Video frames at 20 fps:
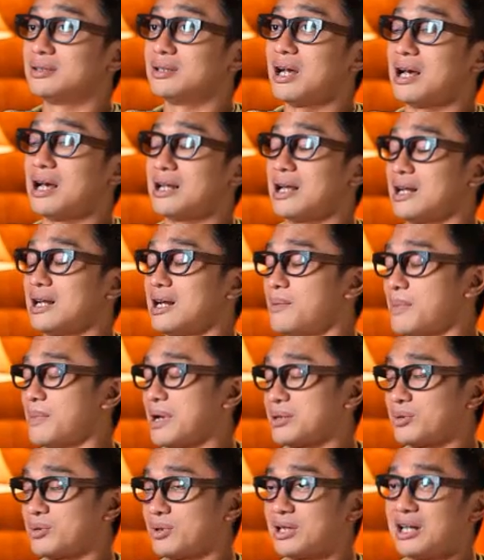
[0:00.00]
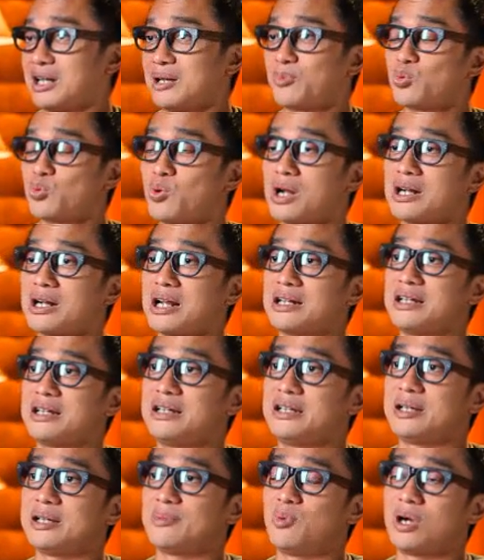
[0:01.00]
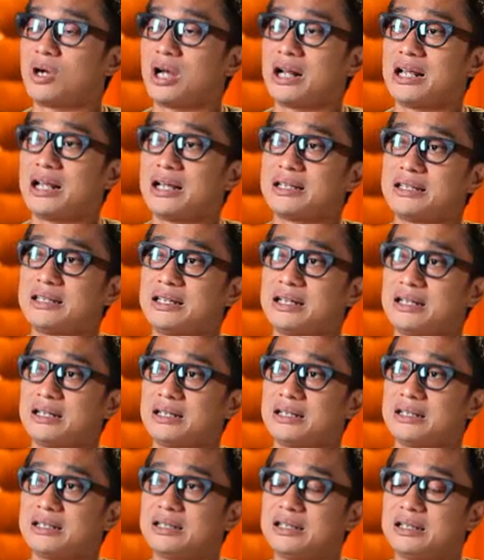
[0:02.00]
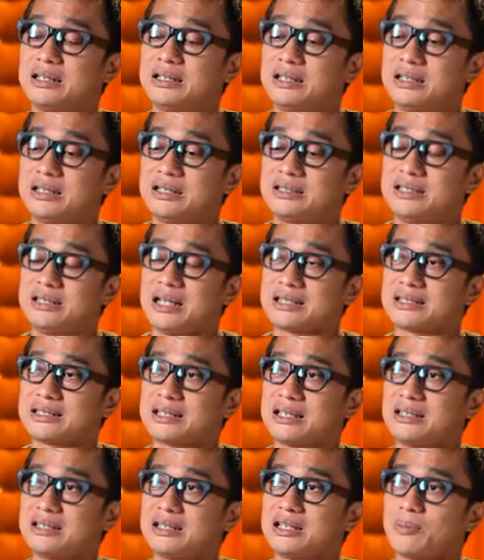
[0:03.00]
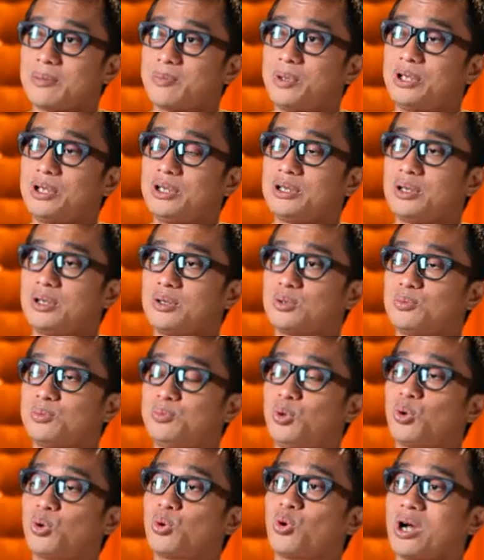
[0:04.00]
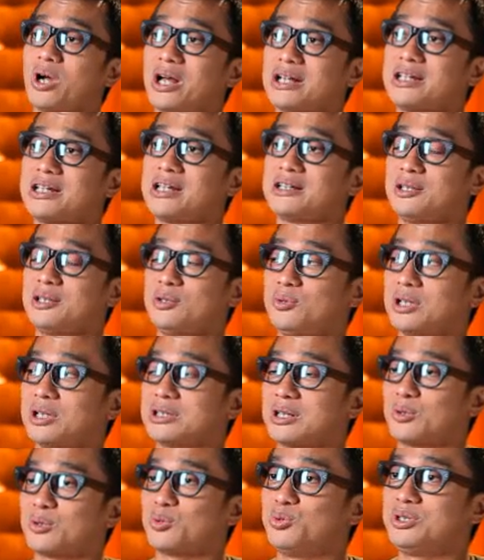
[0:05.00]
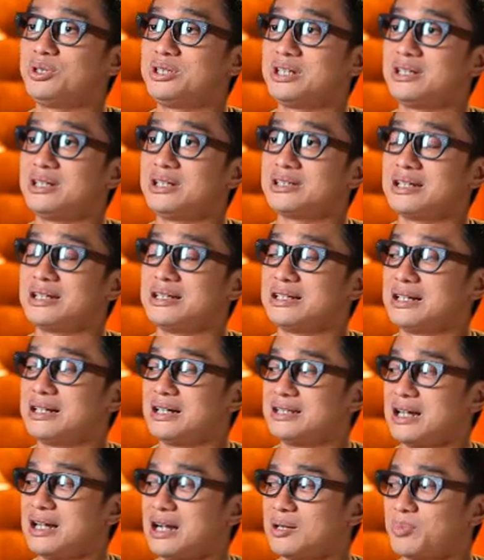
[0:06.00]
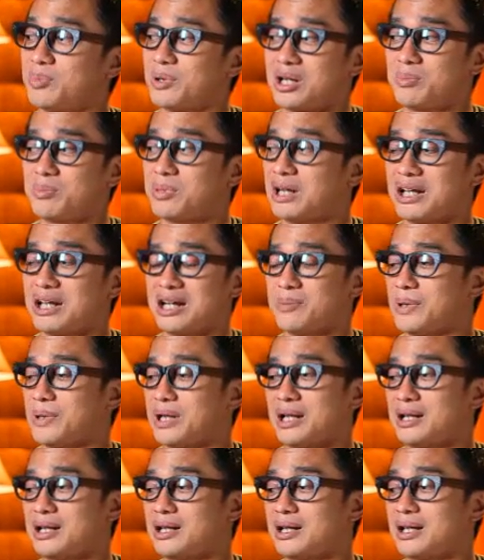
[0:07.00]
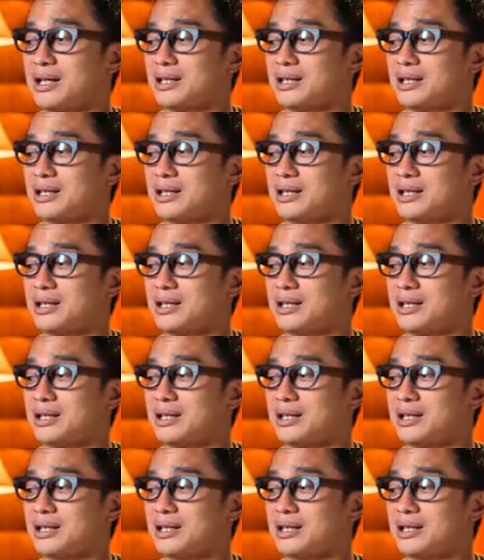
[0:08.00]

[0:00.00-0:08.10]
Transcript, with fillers: anak-anak masuk ke dalam ruang dan dinding bukan hanya jasadnya tapi tubuh ruhaniannya juga terkunci sehingga jangan pernah berharap anak-anak